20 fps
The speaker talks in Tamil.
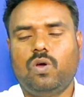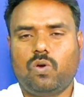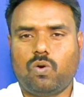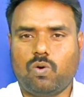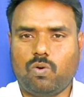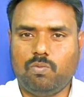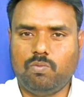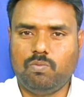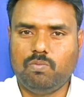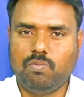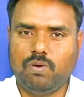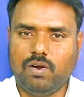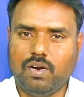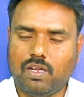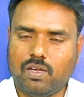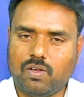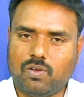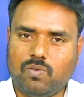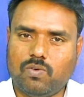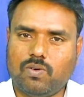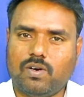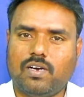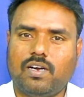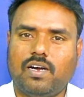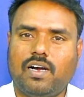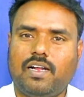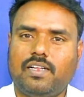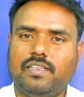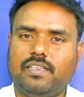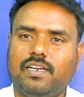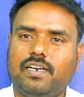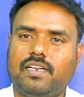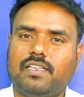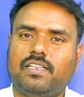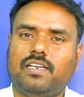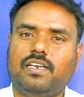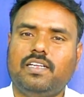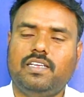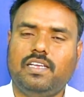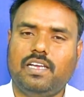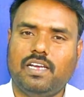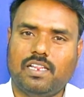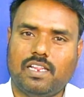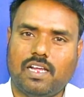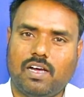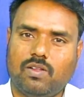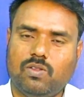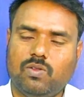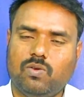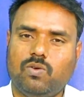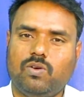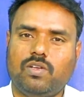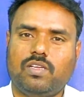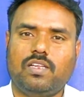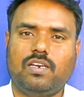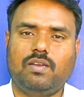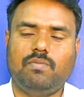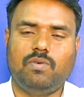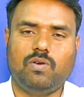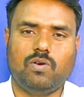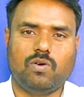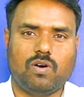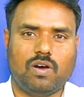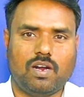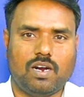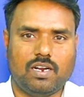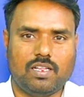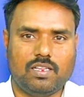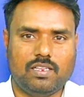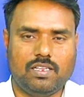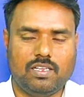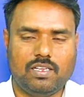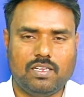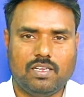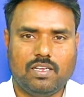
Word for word: ரொம்ப லகுவாக அந்த இடத்துல ஏதாவது ஒரு கிருமியோ அல்லது